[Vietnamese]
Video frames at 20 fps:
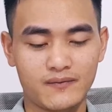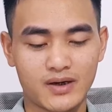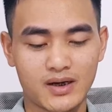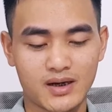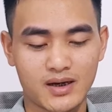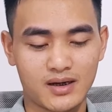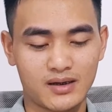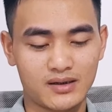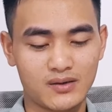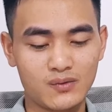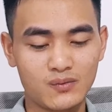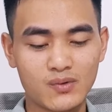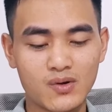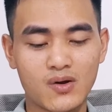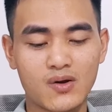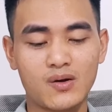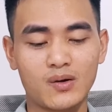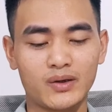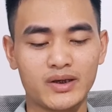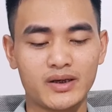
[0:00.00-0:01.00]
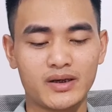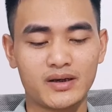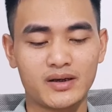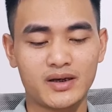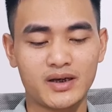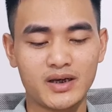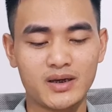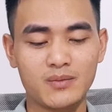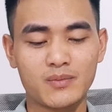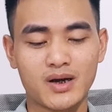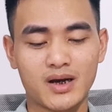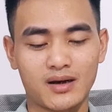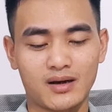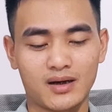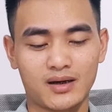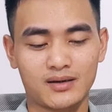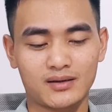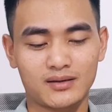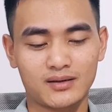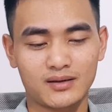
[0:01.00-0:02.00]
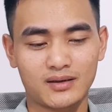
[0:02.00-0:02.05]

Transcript: và lúc đó thì khi mà